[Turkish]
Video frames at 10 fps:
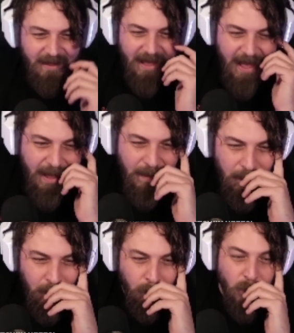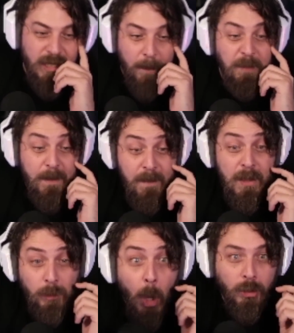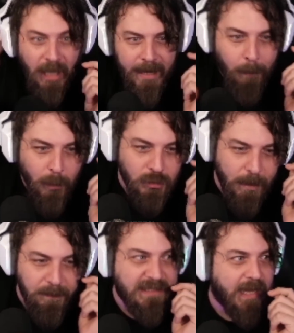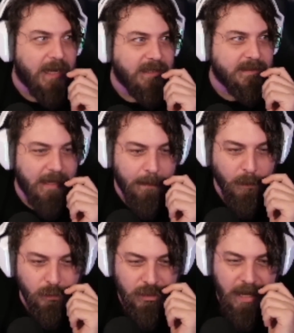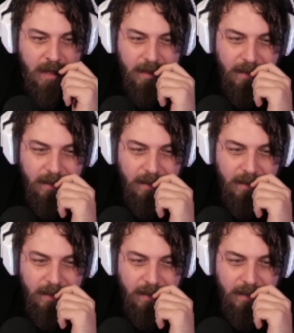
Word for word: Ha? Bunu yapayım mı dört ay boyunca, bir sene, iki sene boyunca?